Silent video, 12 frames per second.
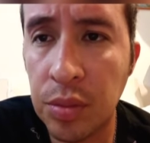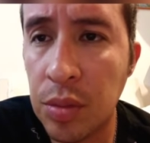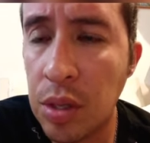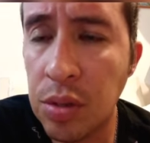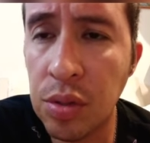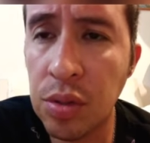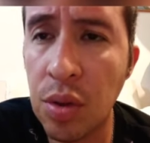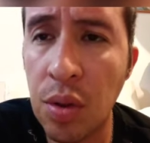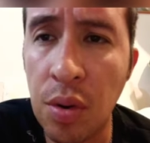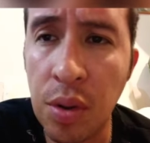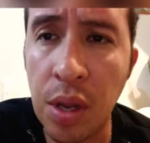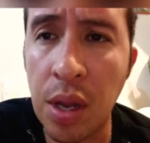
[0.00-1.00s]
Eso es todo
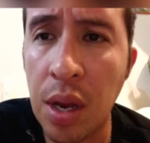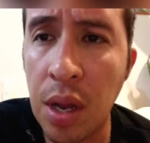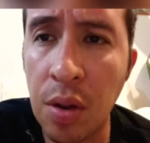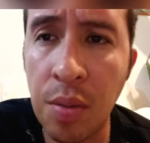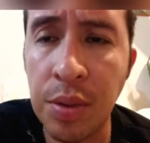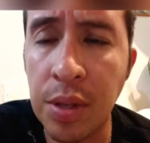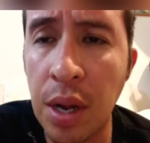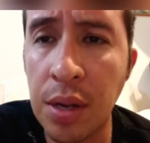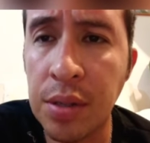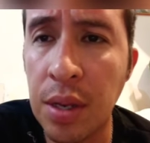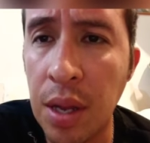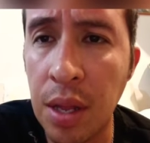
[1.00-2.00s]
lo que quería
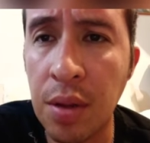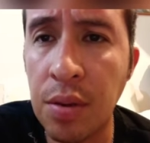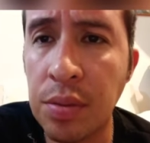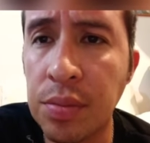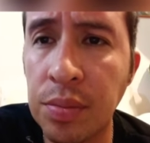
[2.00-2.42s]
comentarles el día de hoy.